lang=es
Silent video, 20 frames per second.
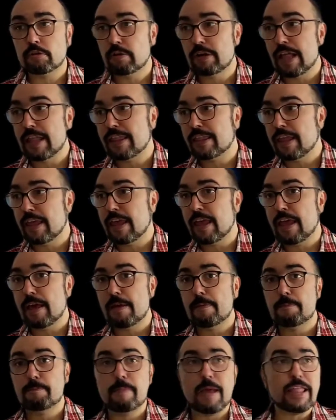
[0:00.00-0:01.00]

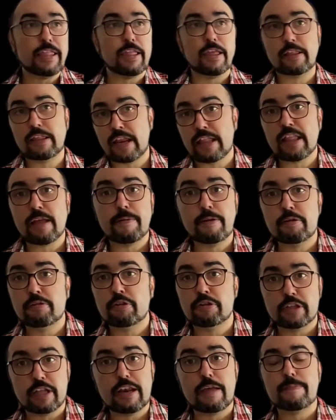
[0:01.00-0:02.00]
Durante 20-30
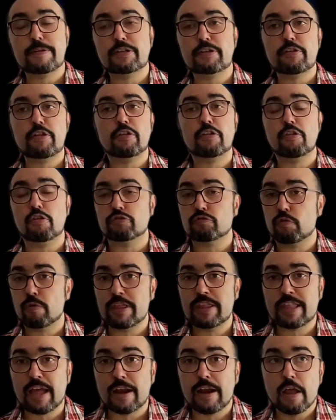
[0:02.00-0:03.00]
minutos del episodio nos
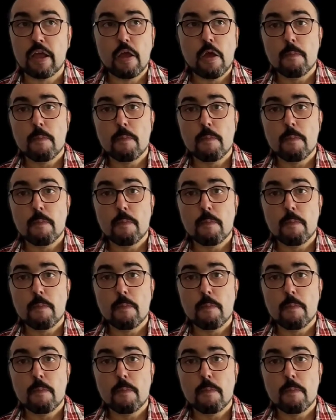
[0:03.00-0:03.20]
cuentan